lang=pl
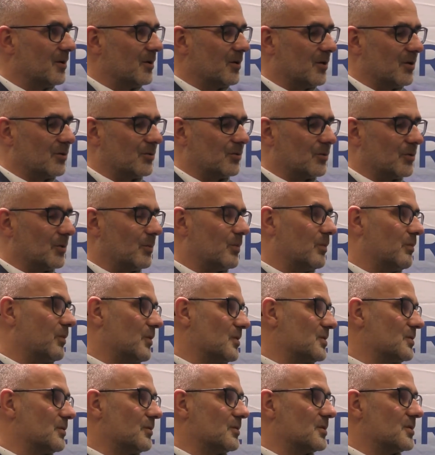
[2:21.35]
które po
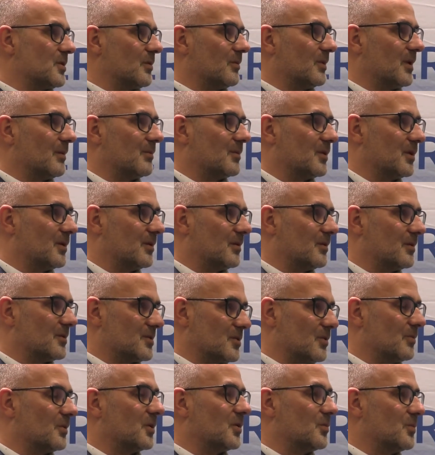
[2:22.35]
prostu chcą, nam,
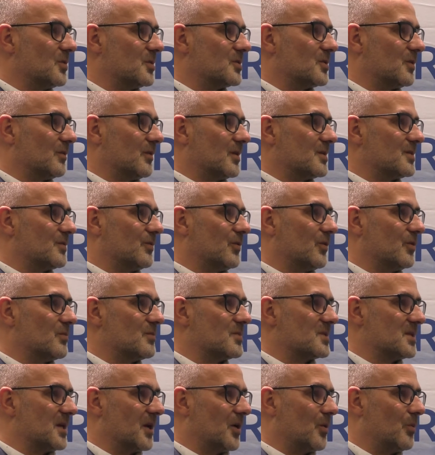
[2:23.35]
chcą kibicować swoim
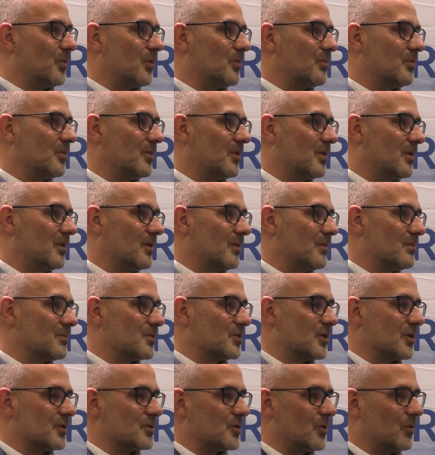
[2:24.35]
znajomym,
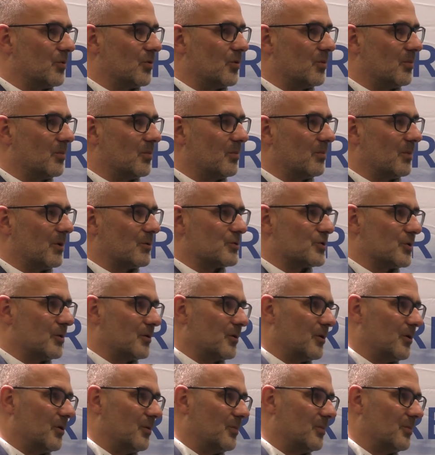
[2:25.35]
przyjaciołom,
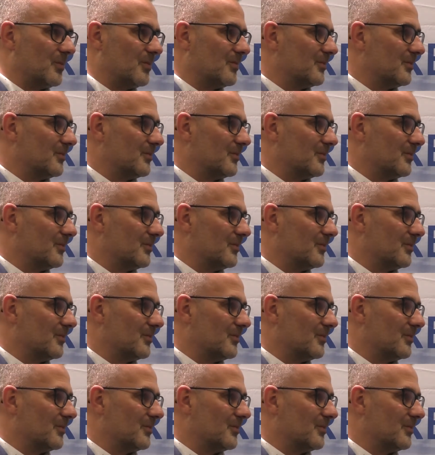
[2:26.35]
małżonkom.